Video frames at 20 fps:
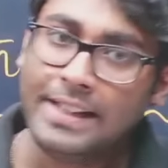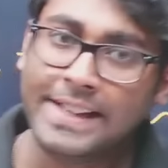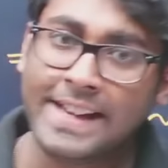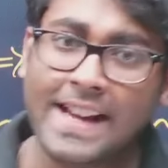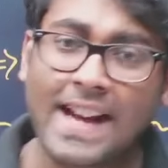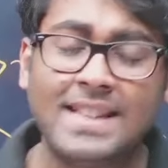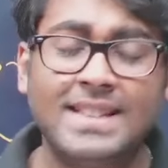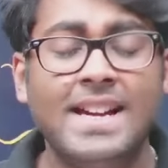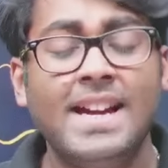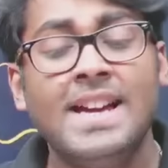
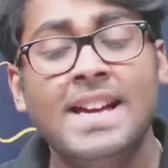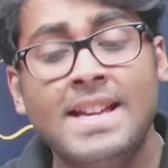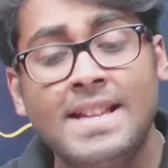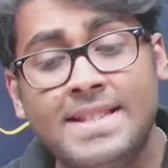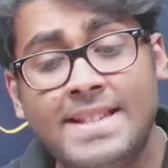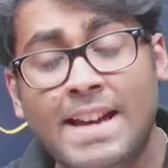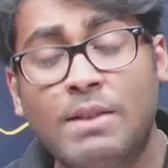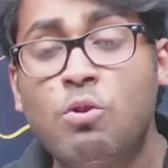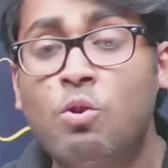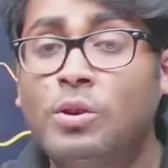ঠিক আছে
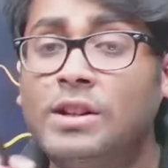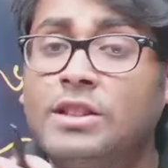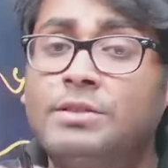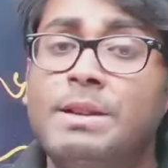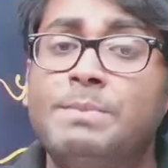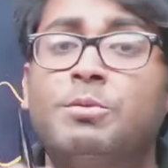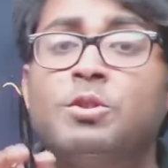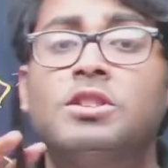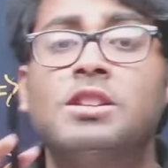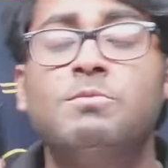যে গুগলে
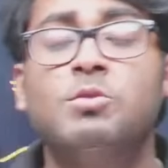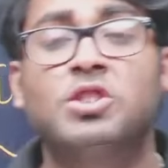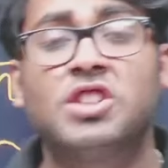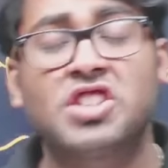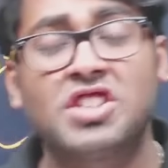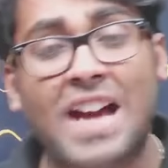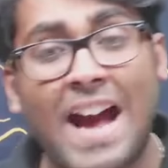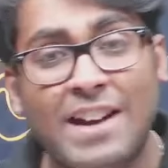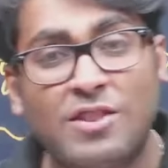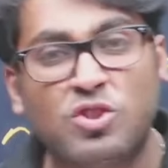তুমি প্রতি মুহূর্তে
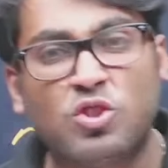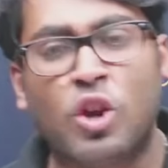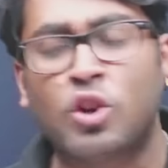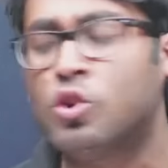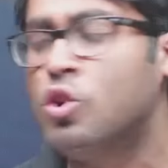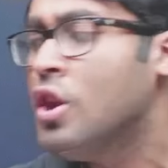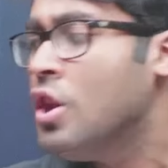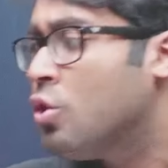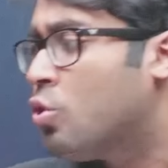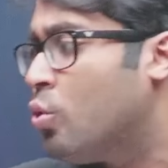সার্চ করো
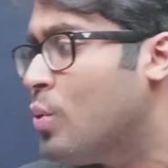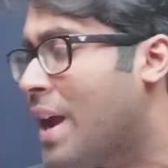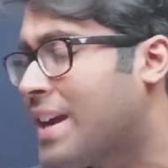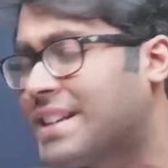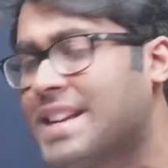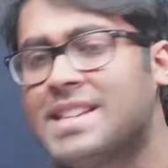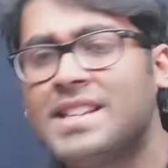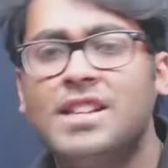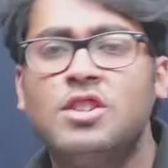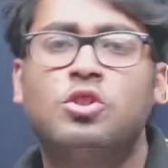কোনো
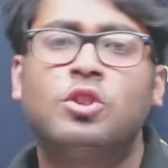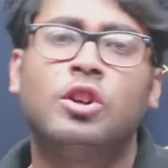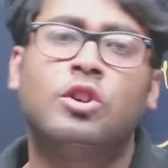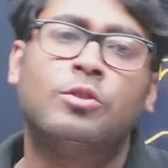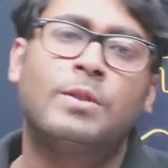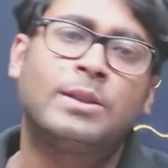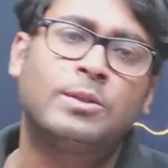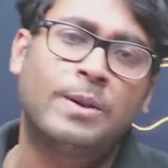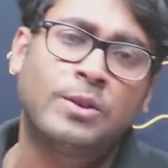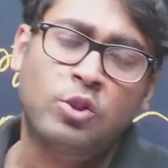একটা জিনিস যদি
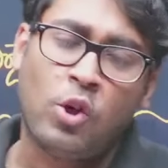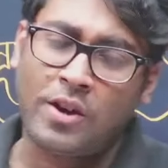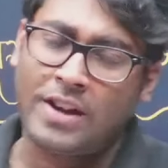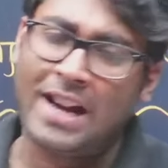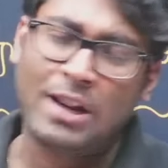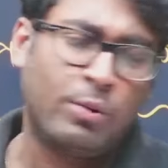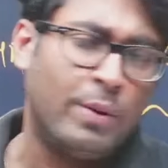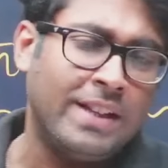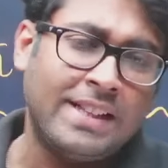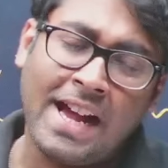কোনো তোমার
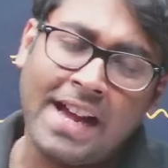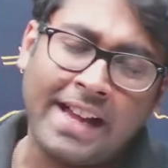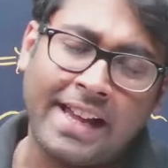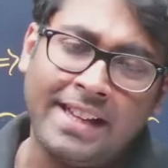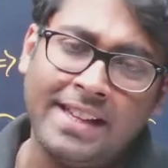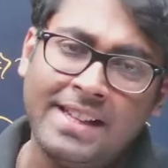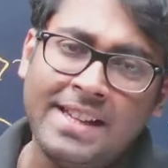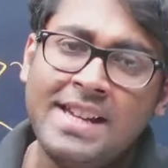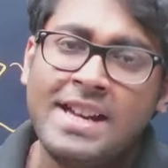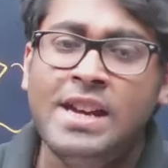দরকার হয়ে থাকে
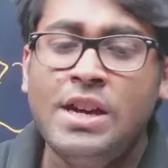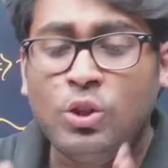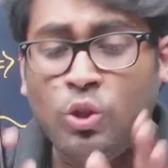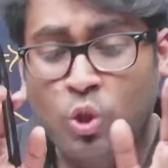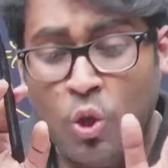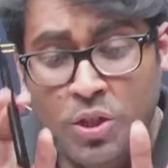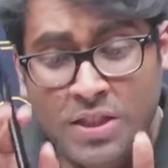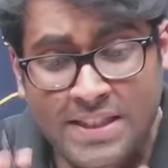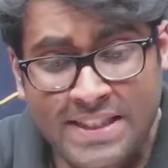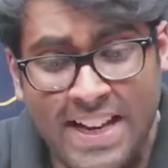
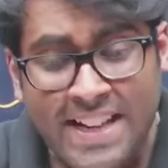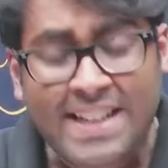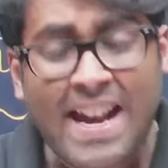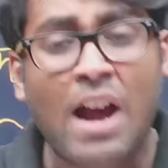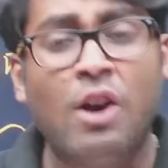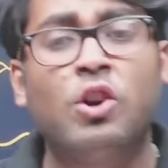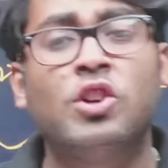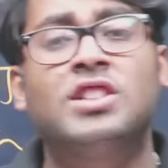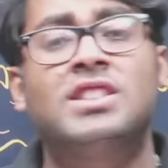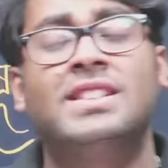তো সেটা
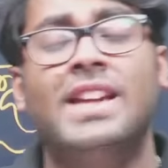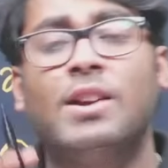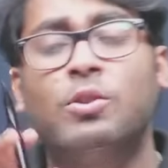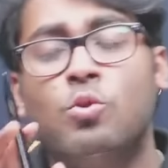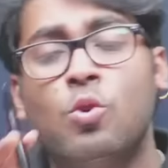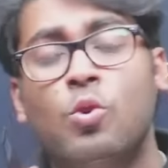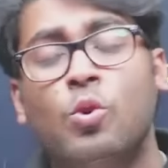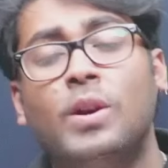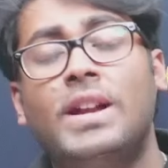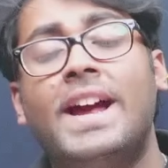হচ্ছে
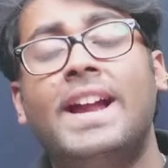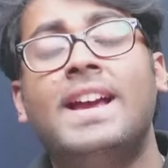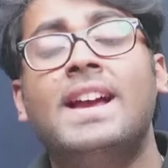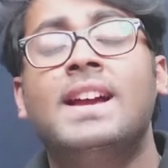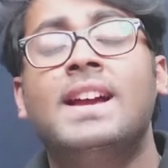গুগলের